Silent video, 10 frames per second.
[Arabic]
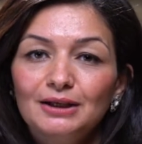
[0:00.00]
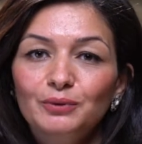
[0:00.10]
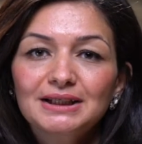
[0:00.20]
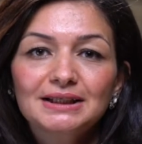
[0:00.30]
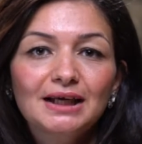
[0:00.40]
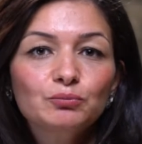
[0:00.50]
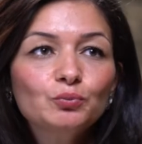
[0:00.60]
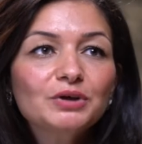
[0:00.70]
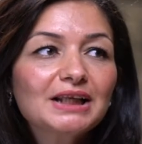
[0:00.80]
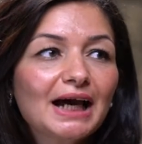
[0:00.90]
الوقت ده
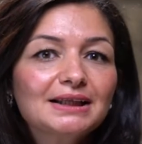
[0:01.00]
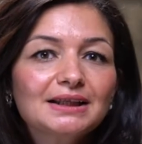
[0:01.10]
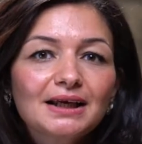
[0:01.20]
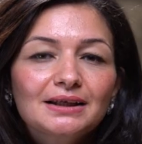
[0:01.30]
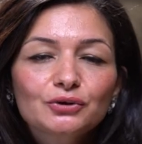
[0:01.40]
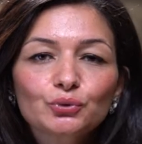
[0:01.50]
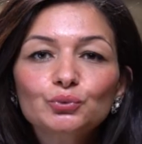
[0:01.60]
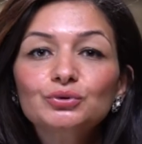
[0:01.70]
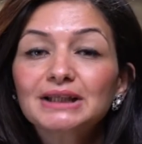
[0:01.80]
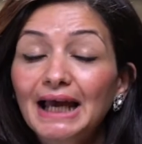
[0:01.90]
ممكن حتى
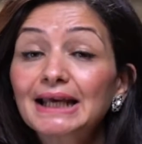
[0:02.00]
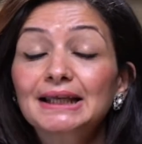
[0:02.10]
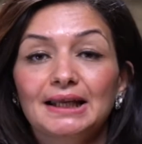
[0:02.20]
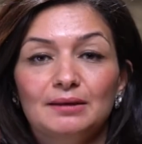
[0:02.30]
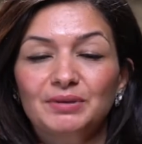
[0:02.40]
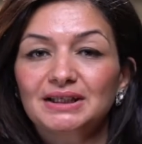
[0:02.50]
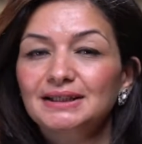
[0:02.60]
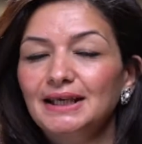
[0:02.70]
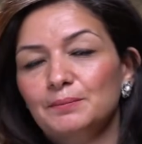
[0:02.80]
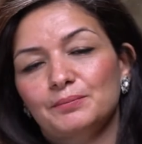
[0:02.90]
يكون أكلة
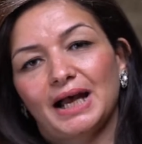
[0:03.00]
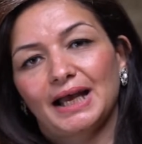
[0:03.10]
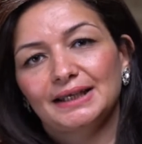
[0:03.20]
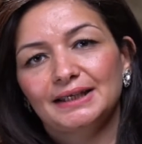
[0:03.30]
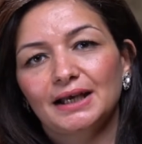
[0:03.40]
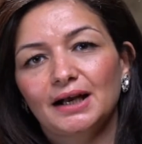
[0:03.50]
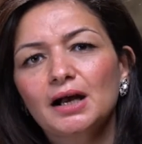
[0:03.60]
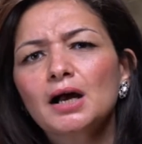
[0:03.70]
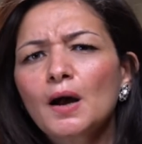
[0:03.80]
بنتجمع عليها